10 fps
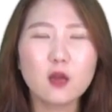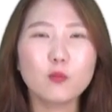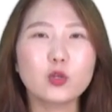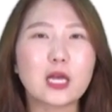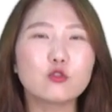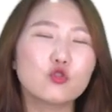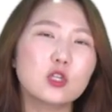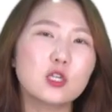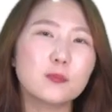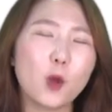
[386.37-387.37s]
뭐
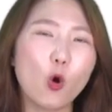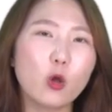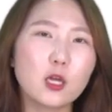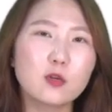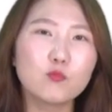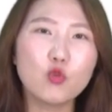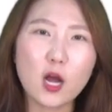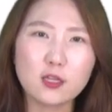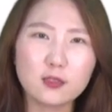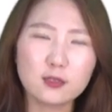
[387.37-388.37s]
단순히 병원에
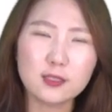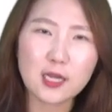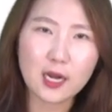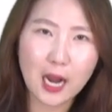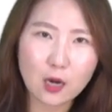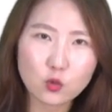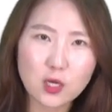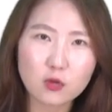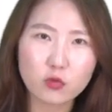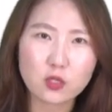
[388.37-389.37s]
근무하는 의사나
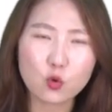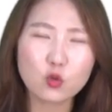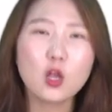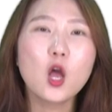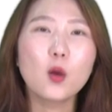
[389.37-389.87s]
간호사를 위해서 혹은